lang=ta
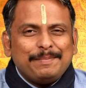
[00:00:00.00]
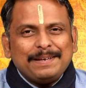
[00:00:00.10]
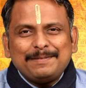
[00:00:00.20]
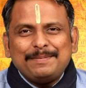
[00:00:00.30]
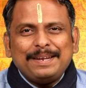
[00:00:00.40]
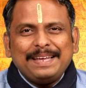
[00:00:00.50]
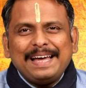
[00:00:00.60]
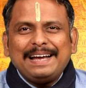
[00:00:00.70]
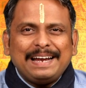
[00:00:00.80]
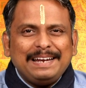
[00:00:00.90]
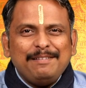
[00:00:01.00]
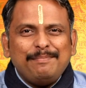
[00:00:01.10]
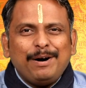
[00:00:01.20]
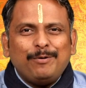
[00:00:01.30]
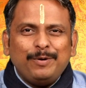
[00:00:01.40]
பேச போகிறீங்க
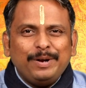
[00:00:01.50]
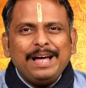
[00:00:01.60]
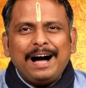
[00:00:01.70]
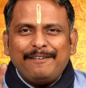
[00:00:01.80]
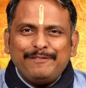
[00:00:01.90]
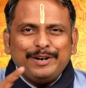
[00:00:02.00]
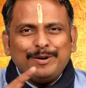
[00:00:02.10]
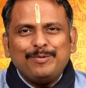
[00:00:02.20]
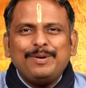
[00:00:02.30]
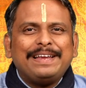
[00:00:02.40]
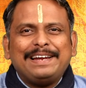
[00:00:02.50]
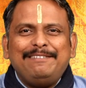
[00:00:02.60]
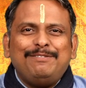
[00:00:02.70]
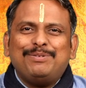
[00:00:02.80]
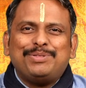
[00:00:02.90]
கண்டிப்பாக ஒன்று அவங்க உங்களை
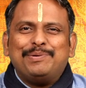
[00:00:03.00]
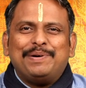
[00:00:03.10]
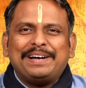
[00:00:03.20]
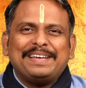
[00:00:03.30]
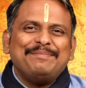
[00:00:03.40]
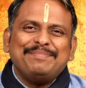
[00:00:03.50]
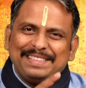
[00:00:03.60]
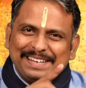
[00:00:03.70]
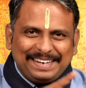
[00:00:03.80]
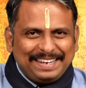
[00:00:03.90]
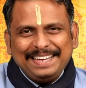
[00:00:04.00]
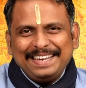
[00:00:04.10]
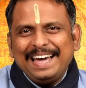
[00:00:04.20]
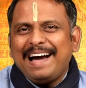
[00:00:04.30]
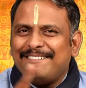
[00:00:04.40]
கழுவி ஊற்றுவாங்க இல்லை
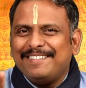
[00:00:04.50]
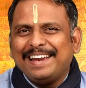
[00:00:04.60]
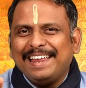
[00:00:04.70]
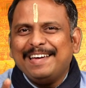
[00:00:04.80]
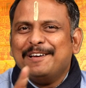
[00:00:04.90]
நீங்கள் அவங்கள